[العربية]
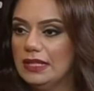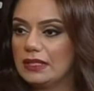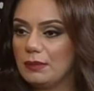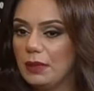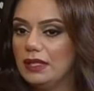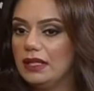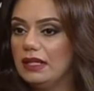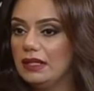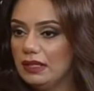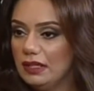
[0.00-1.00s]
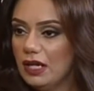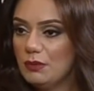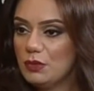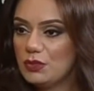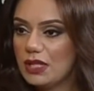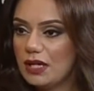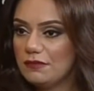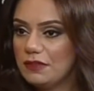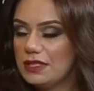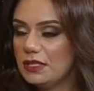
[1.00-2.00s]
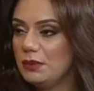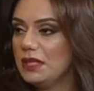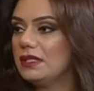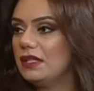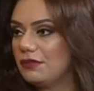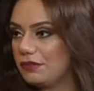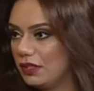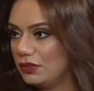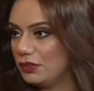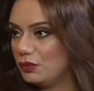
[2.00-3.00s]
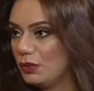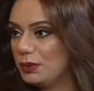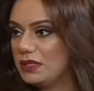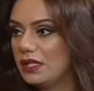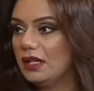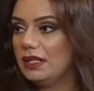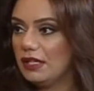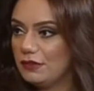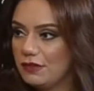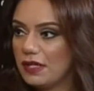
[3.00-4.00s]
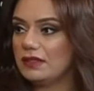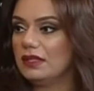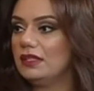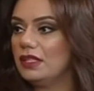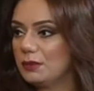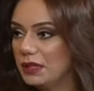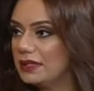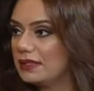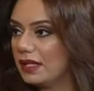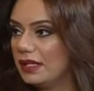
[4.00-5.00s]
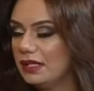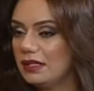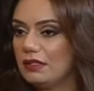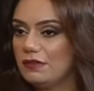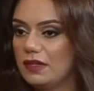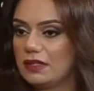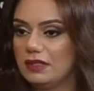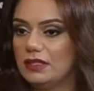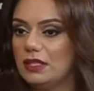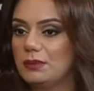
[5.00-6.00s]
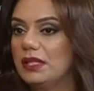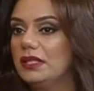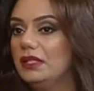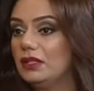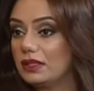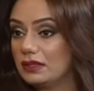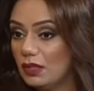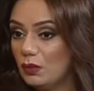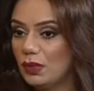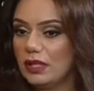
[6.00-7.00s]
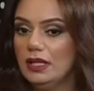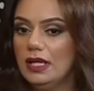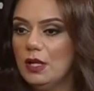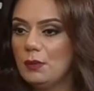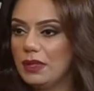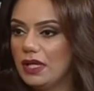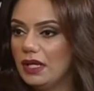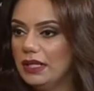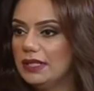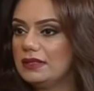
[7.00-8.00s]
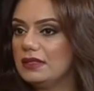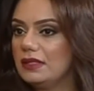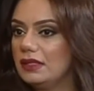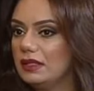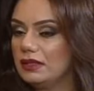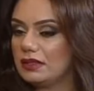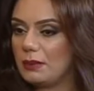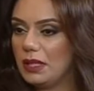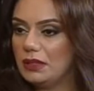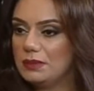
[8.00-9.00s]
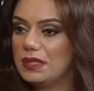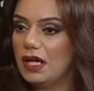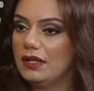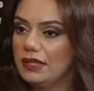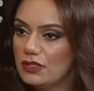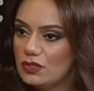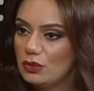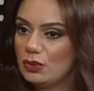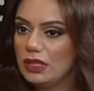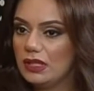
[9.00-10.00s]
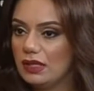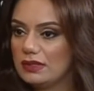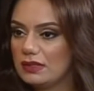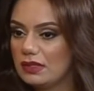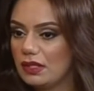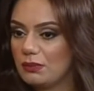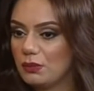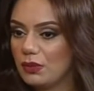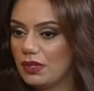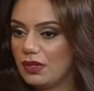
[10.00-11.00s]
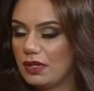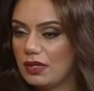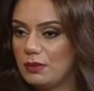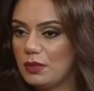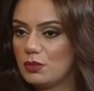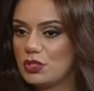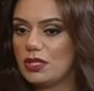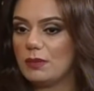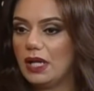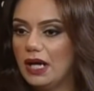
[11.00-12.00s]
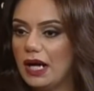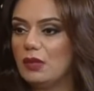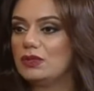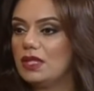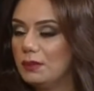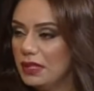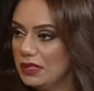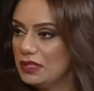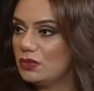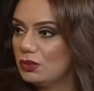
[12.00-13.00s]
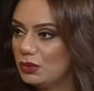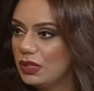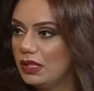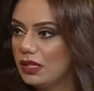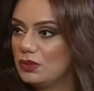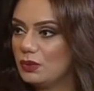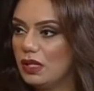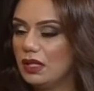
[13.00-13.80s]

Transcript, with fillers: طبعا الإعلام يساهم في تنمية الأفراد وبالتالي الفرد عندما يتغير الفرد عندما يتطور من ناحية آه، طبعا الابتعاد عن سلوكيات آه، ضارة بالمجتمع أو تبني سلوكيات و